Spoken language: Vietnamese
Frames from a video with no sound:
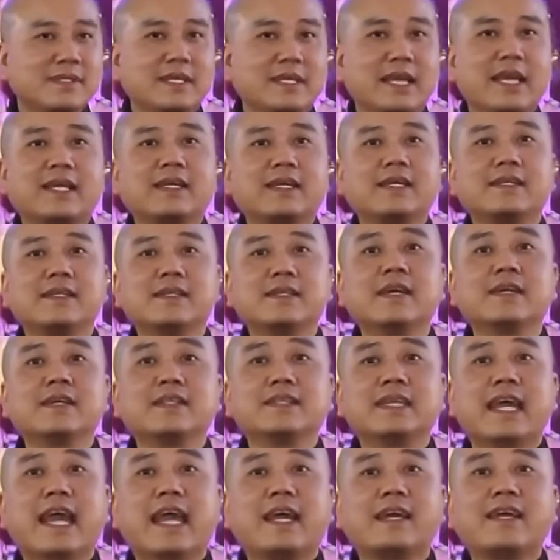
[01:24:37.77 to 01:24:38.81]
Vậy
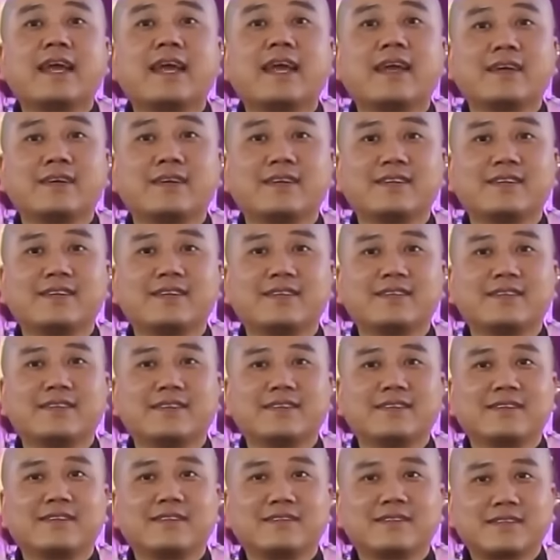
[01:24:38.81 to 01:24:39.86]
đơn giản ha,
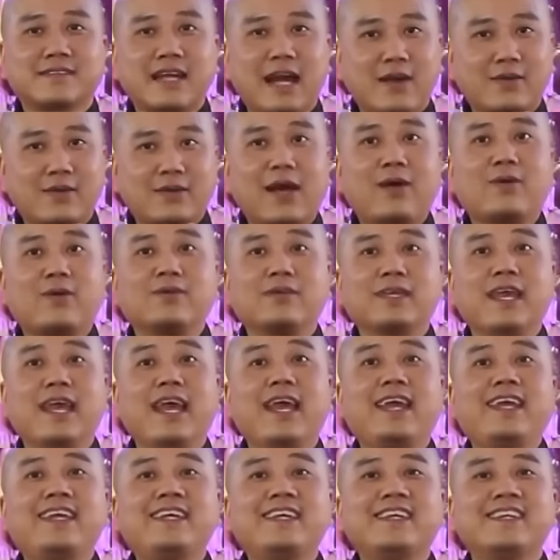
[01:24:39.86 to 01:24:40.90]
cạo đầu
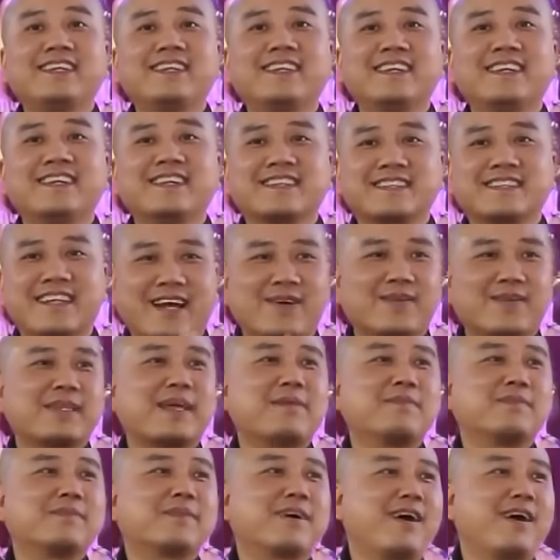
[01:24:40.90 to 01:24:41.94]
dễ, cạo
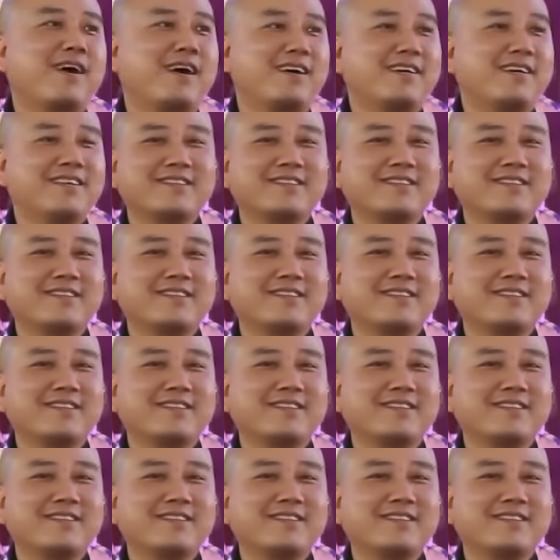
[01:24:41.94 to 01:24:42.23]
tâm khó.